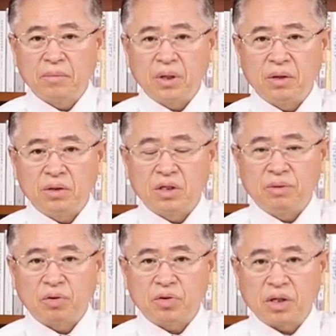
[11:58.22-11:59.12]
어,
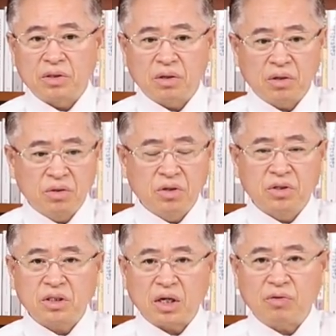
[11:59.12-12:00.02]
등을 비롯해서
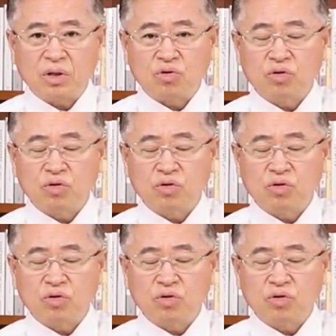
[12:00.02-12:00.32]
특전사령관,